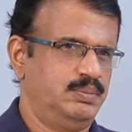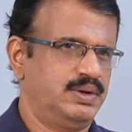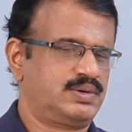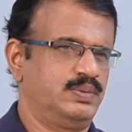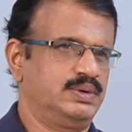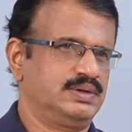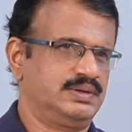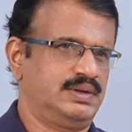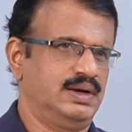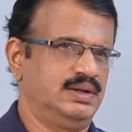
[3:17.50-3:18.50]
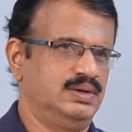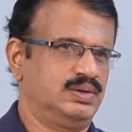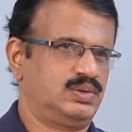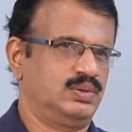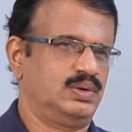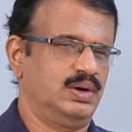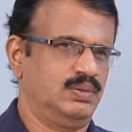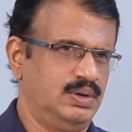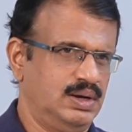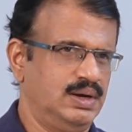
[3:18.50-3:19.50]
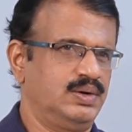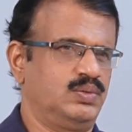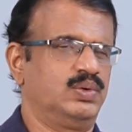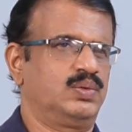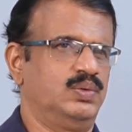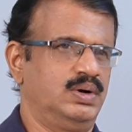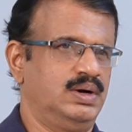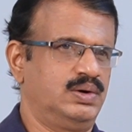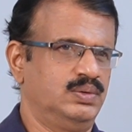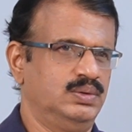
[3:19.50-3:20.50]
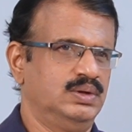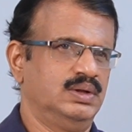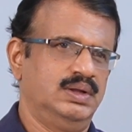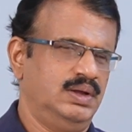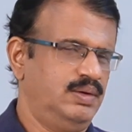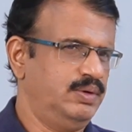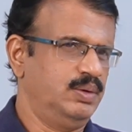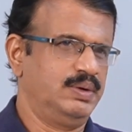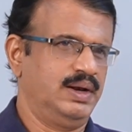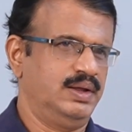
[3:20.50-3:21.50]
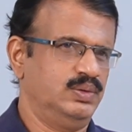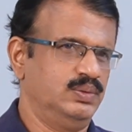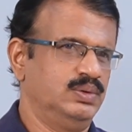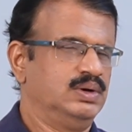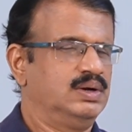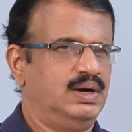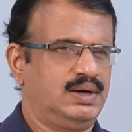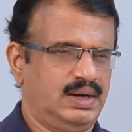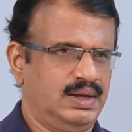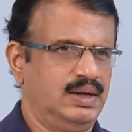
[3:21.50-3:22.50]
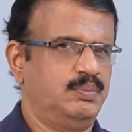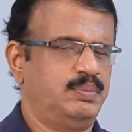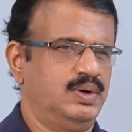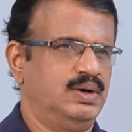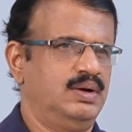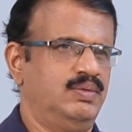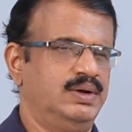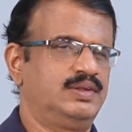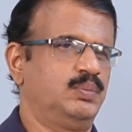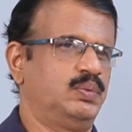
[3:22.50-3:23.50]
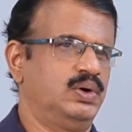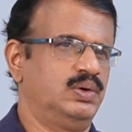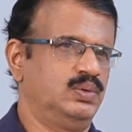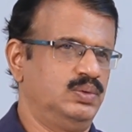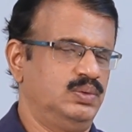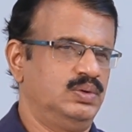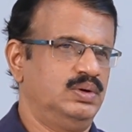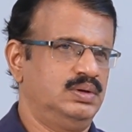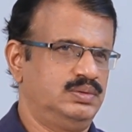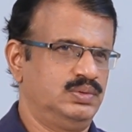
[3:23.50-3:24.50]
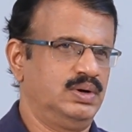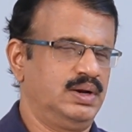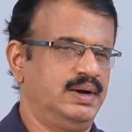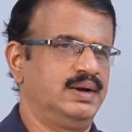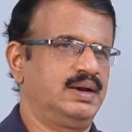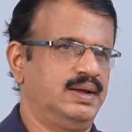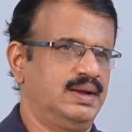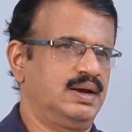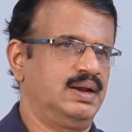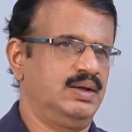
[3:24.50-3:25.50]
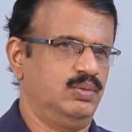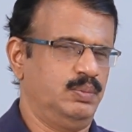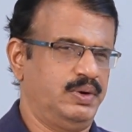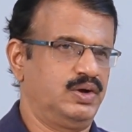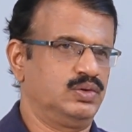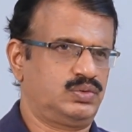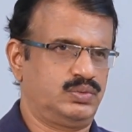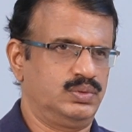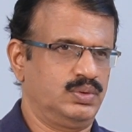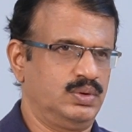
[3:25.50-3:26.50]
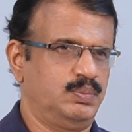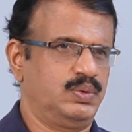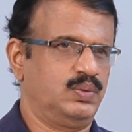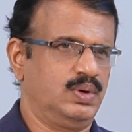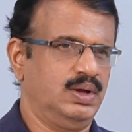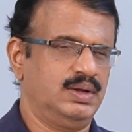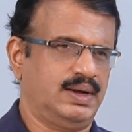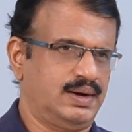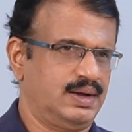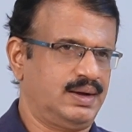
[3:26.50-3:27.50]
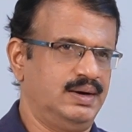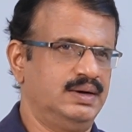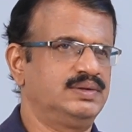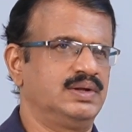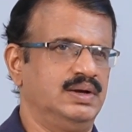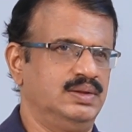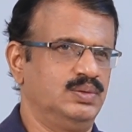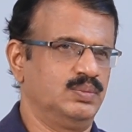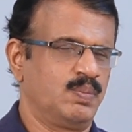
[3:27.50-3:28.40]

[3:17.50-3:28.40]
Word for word: బెస్ట్ విషెస్ తెలియజేస్తూ గెలవాలని కోరుకుంటున్నట్టు అవేమీ లేదు అట్లాగే వైసీపీ వాళ్ళు జూనియర్ ఎన్టీఆర్ని ఉపయోగించుకుంటున్నప్పుడు కూడా ఎక్కడ ఖండించలేదు